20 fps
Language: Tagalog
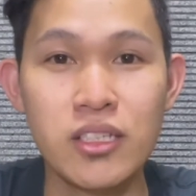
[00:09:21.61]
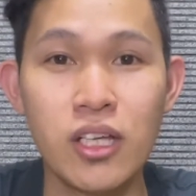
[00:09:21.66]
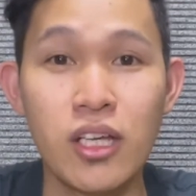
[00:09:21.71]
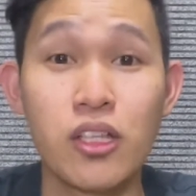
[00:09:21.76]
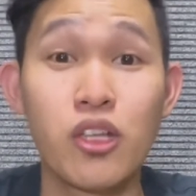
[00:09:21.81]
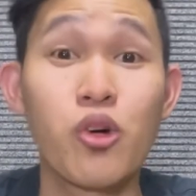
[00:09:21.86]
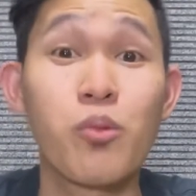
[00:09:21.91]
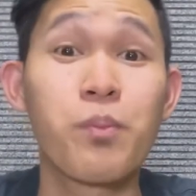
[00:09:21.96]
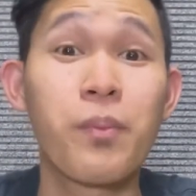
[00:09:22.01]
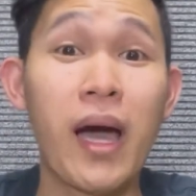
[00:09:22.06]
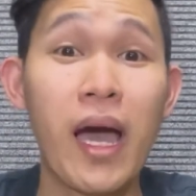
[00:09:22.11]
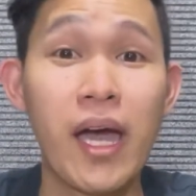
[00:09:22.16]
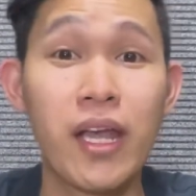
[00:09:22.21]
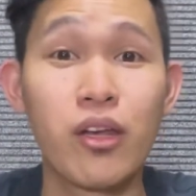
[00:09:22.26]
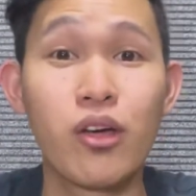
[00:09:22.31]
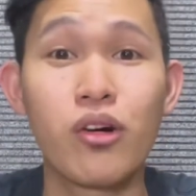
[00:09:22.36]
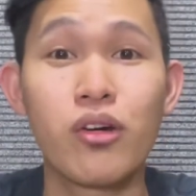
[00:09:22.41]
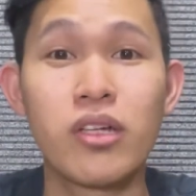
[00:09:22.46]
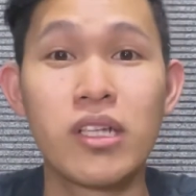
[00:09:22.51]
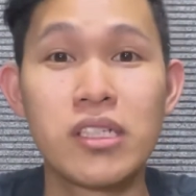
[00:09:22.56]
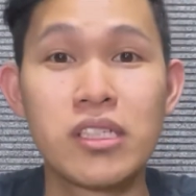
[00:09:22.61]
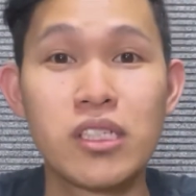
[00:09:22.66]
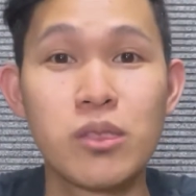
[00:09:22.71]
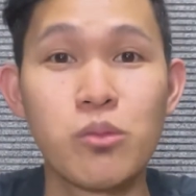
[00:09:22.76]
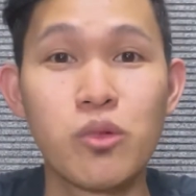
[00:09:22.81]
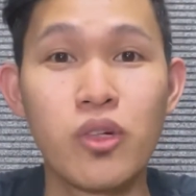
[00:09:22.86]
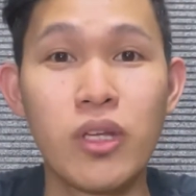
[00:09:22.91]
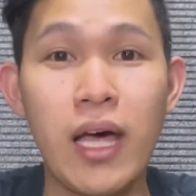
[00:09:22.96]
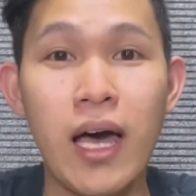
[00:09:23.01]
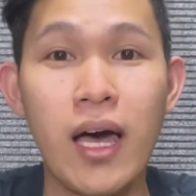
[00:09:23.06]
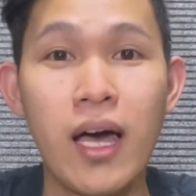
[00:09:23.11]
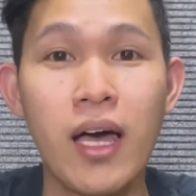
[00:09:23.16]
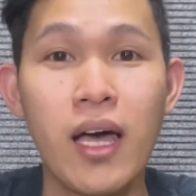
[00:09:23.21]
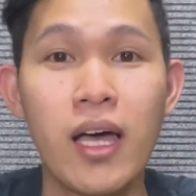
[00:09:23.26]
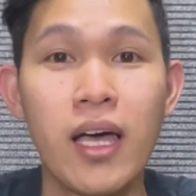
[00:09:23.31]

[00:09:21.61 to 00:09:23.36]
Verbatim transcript: at kung paano ako nagsimula.